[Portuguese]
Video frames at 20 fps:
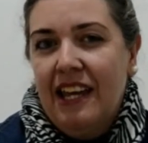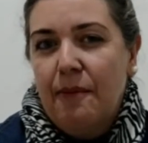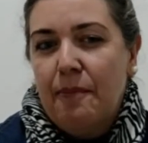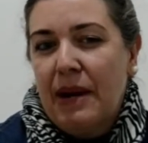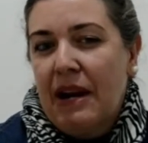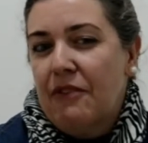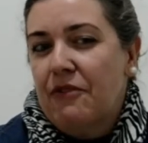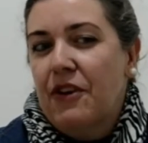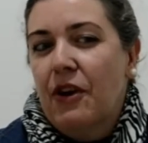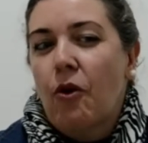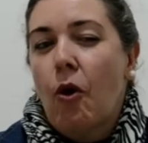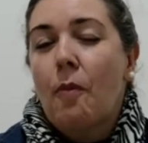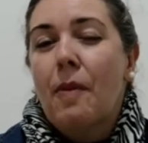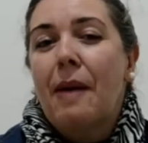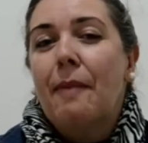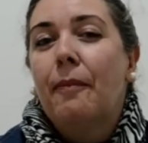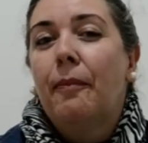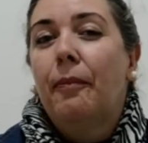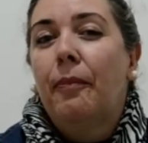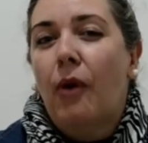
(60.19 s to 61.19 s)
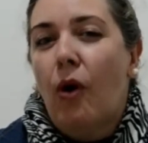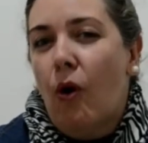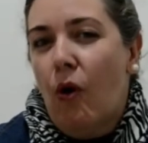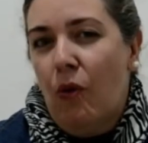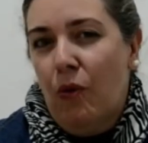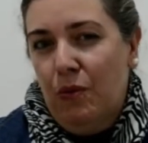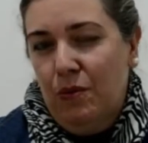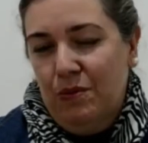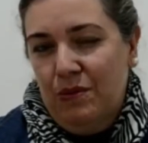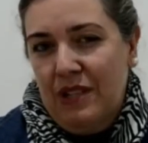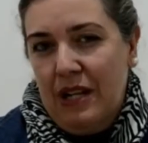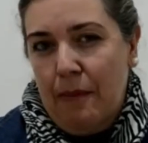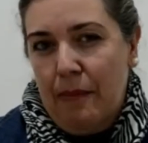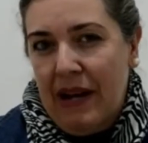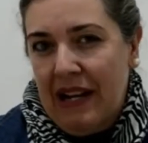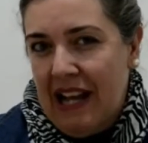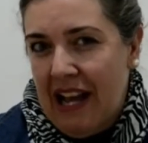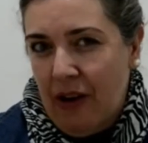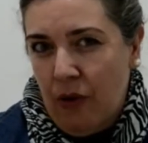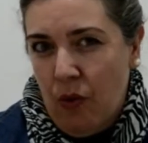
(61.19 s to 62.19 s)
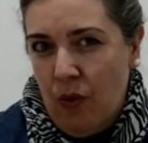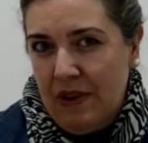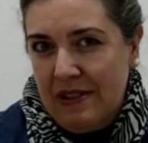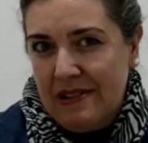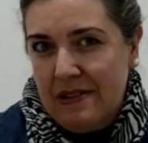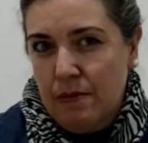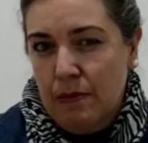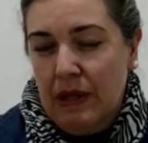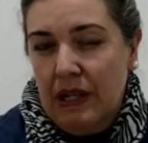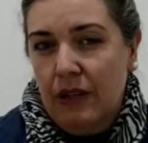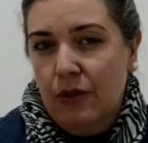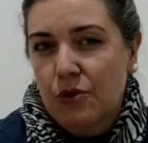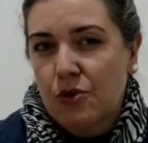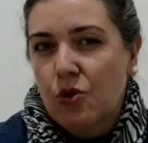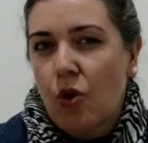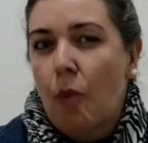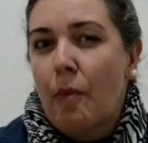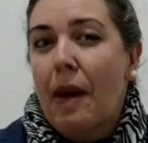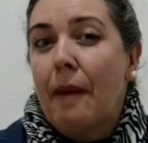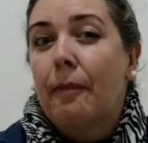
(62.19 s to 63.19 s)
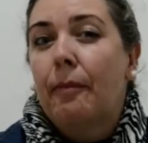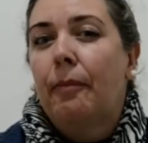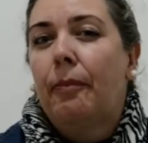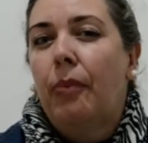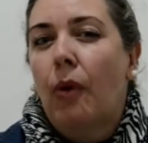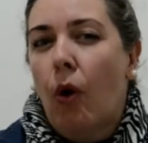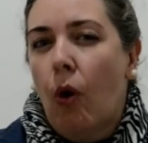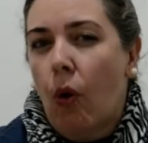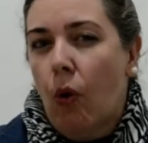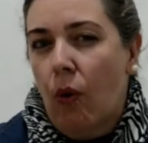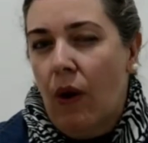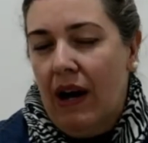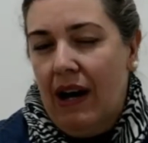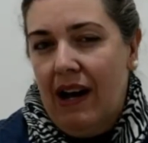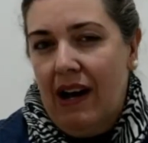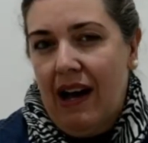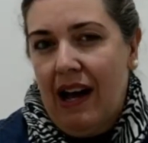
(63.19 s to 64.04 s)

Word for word: Para ver como é bom trabalhar com as mãos, como é boa